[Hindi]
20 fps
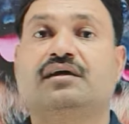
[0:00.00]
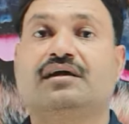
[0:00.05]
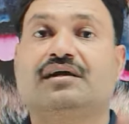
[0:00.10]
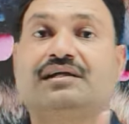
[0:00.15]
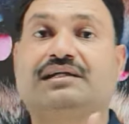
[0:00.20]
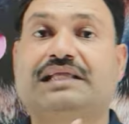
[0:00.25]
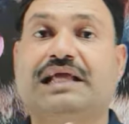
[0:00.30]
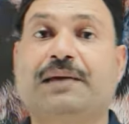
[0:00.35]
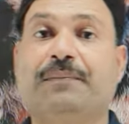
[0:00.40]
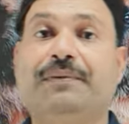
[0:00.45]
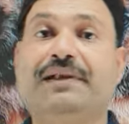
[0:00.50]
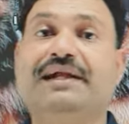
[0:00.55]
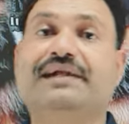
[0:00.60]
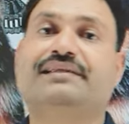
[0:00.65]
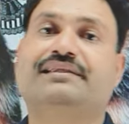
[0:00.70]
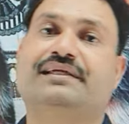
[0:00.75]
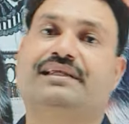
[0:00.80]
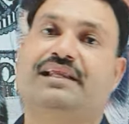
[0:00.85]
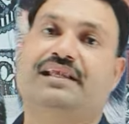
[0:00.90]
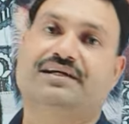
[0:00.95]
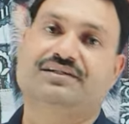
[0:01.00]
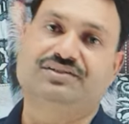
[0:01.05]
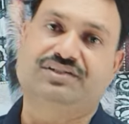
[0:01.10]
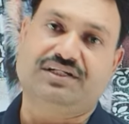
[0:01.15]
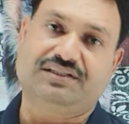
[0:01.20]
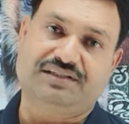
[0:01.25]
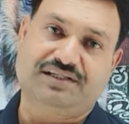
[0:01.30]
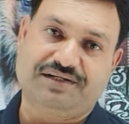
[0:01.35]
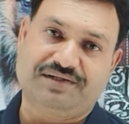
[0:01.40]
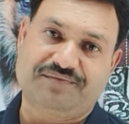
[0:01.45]
टैबलेट देने लग
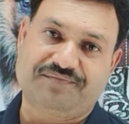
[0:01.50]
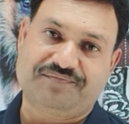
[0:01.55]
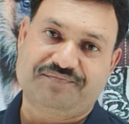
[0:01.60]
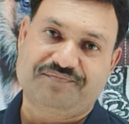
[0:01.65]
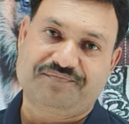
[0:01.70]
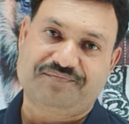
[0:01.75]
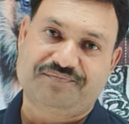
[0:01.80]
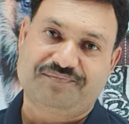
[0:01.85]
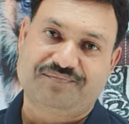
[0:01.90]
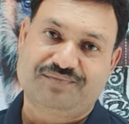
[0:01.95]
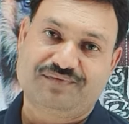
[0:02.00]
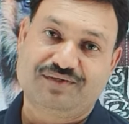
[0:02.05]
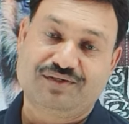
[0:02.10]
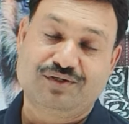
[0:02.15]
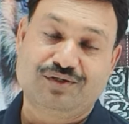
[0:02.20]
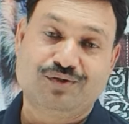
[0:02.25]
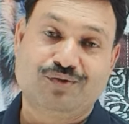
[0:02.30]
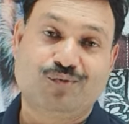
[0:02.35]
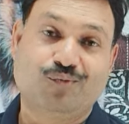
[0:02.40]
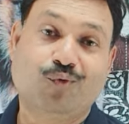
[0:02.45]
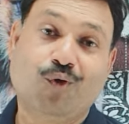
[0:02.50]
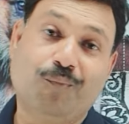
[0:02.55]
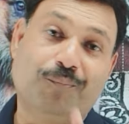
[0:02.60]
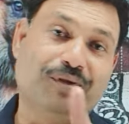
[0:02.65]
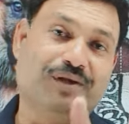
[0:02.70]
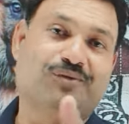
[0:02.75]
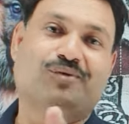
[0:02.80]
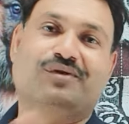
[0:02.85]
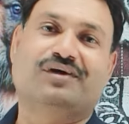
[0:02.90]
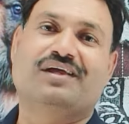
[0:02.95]
जाते हैं वो
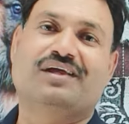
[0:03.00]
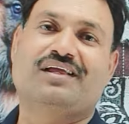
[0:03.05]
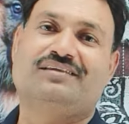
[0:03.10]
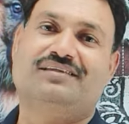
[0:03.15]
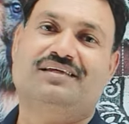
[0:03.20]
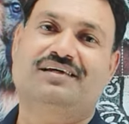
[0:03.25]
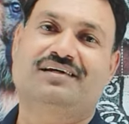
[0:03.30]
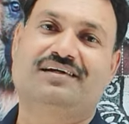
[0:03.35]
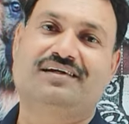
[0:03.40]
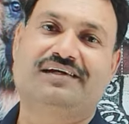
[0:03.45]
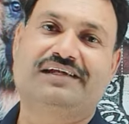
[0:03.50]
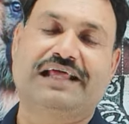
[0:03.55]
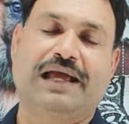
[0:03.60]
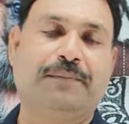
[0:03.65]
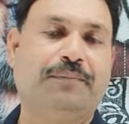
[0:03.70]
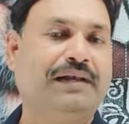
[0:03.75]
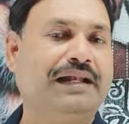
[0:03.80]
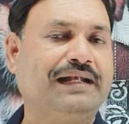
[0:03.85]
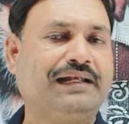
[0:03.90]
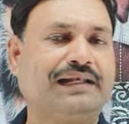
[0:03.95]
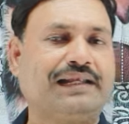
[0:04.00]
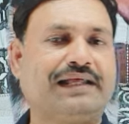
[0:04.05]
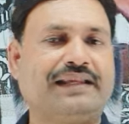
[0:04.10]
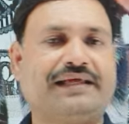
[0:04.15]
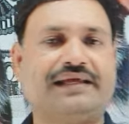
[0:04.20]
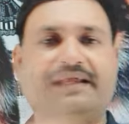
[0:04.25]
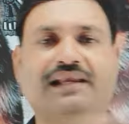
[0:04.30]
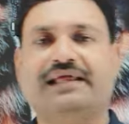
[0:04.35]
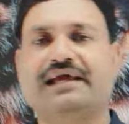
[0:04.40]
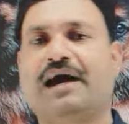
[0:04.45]
बिल्कुल गलत है टैबलेट लेने
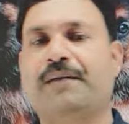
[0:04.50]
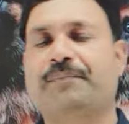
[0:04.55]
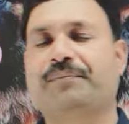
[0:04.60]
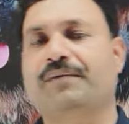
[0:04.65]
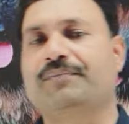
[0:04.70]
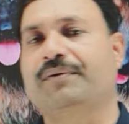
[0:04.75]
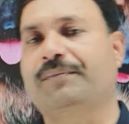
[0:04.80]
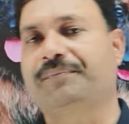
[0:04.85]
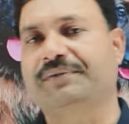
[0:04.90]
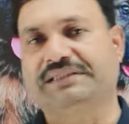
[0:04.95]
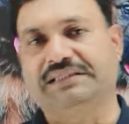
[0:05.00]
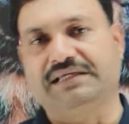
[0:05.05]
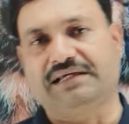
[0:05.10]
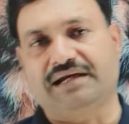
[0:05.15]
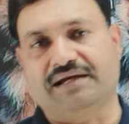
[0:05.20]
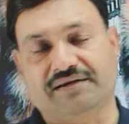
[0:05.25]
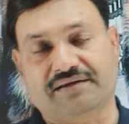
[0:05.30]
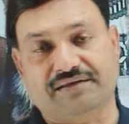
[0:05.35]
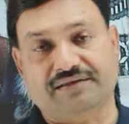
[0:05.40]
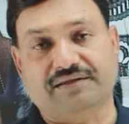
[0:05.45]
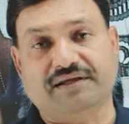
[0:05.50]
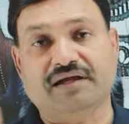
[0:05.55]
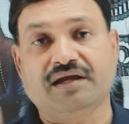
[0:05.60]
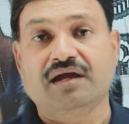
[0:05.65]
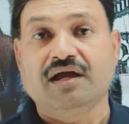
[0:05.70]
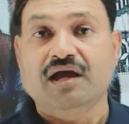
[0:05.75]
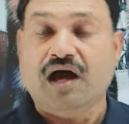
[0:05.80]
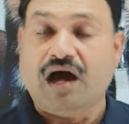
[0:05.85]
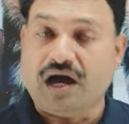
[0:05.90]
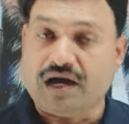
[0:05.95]
के लिए आपका पपी तैयार नहीं है
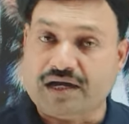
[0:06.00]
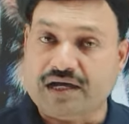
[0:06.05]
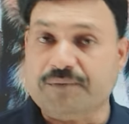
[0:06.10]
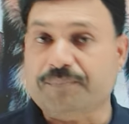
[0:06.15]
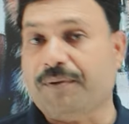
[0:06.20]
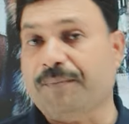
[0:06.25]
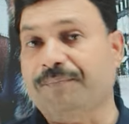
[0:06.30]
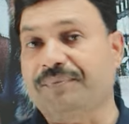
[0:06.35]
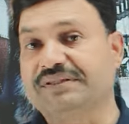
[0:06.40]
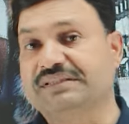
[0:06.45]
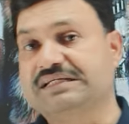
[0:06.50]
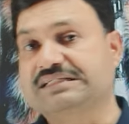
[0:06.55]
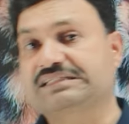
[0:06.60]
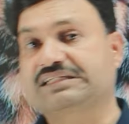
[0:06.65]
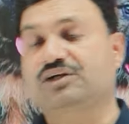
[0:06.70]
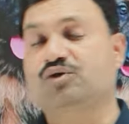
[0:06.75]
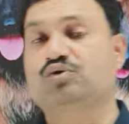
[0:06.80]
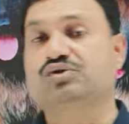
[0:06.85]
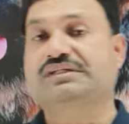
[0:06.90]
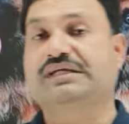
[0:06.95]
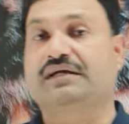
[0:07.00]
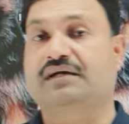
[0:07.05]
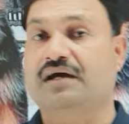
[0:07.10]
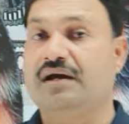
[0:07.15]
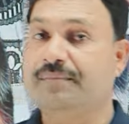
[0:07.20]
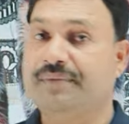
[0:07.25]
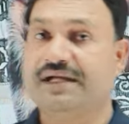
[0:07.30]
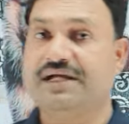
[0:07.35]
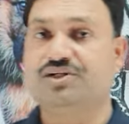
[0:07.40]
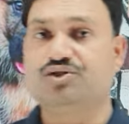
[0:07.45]
अगर पपी 10 किलो से
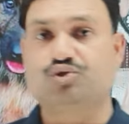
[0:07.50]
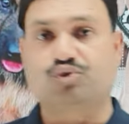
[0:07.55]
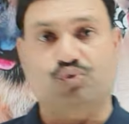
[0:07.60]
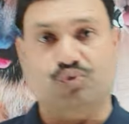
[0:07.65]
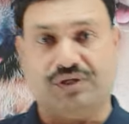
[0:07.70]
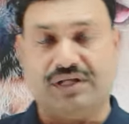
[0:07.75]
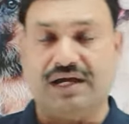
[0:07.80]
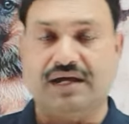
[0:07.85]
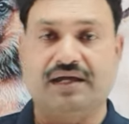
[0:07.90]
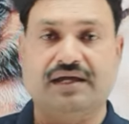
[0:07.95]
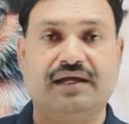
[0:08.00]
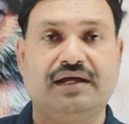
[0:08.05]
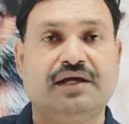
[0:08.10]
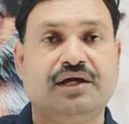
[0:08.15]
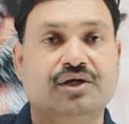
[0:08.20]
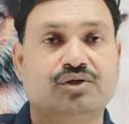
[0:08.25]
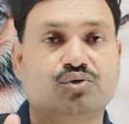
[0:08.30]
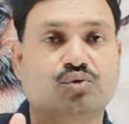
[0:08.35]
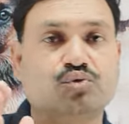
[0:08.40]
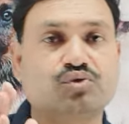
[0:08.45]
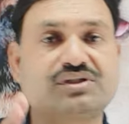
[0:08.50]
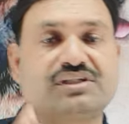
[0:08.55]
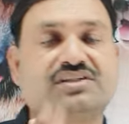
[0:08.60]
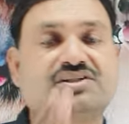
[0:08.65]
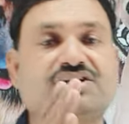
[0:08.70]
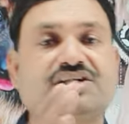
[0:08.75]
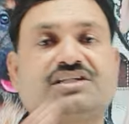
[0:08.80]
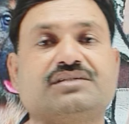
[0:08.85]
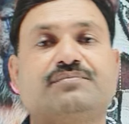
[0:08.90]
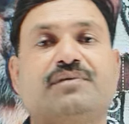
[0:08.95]
कम है छोटा है तो उस
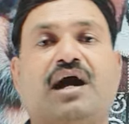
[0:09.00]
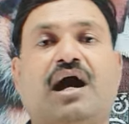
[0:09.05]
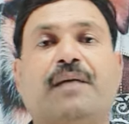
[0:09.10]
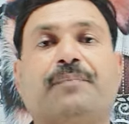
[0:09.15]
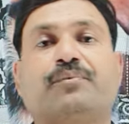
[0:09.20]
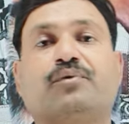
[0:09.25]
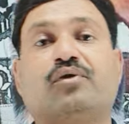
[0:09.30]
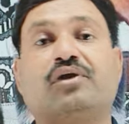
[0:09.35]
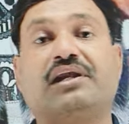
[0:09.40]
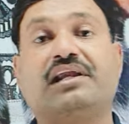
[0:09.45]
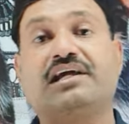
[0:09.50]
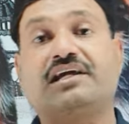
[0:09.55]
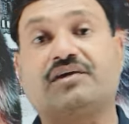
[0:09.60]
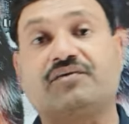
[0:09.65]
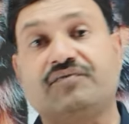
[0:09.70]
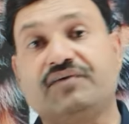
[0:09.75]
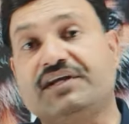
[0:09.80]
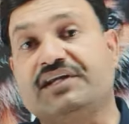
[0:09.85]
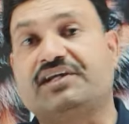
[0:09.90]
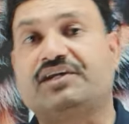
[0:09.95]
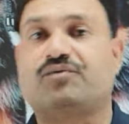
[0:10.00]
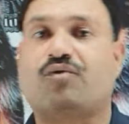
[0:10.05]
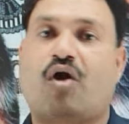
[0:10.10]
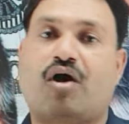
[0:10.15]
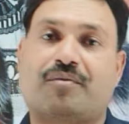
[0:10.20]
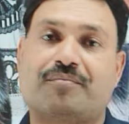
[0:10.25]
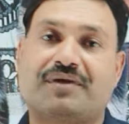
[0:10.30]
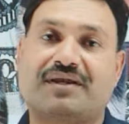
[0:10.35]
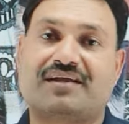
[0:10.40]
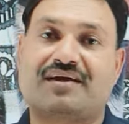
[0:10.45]
स्टेज में आपको लिक्विड
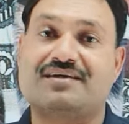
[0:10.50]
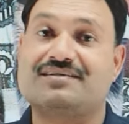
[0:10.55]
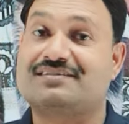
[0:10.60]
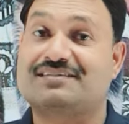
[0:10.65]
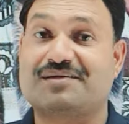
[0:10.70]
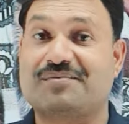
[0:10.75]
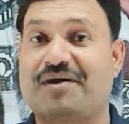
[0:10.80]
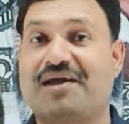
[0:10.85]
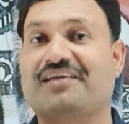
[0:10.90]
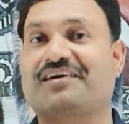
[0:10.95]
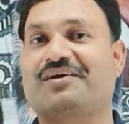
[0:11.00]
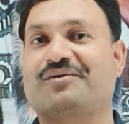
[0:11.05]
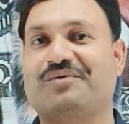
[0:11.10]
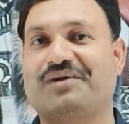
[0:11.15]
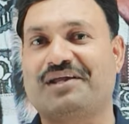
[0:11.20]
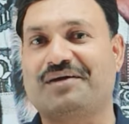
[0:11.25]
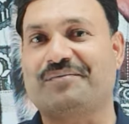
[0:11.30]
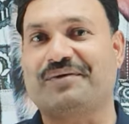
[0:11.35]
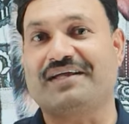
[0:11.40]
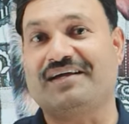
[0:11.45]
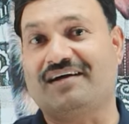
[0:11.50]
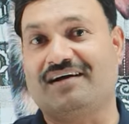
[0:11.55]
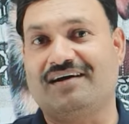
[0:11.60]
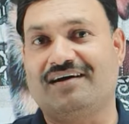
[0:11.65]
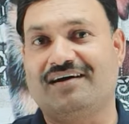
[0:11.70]
डिवॉर्मर का इस्तेमाल करवाना पड़ेगा